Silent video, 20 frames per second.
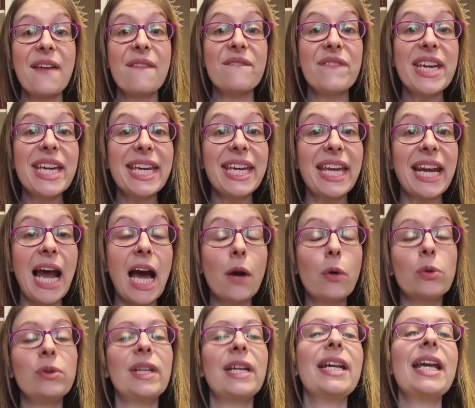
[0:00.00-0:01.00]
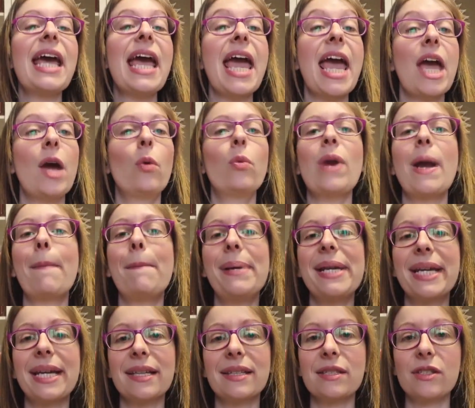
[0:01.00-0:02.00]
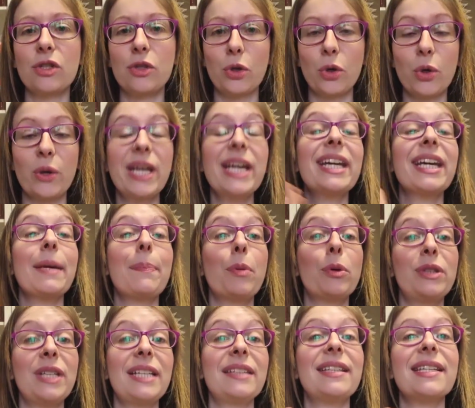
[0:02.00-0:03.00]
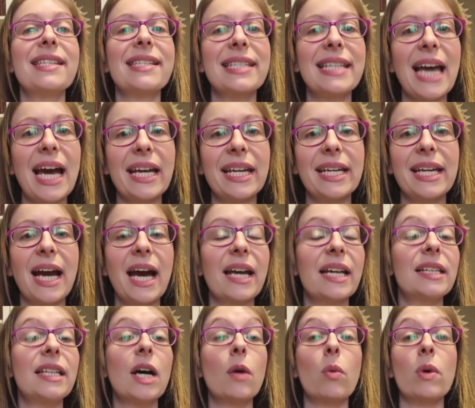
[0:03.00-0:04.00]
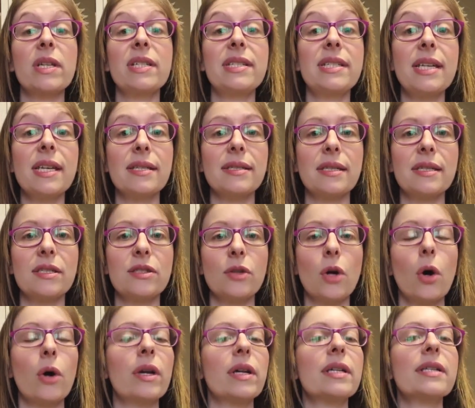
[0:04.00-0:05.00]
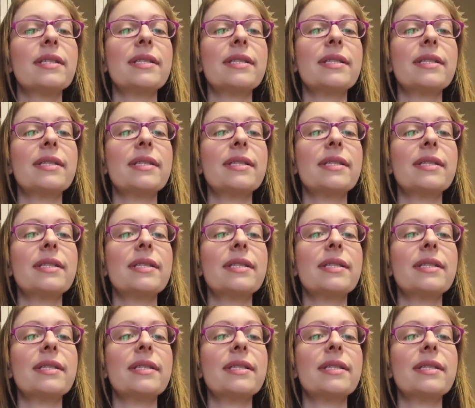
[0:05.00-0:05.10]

Viki Rakuten è un'applicazione che potete scaricare da qualsiasi store,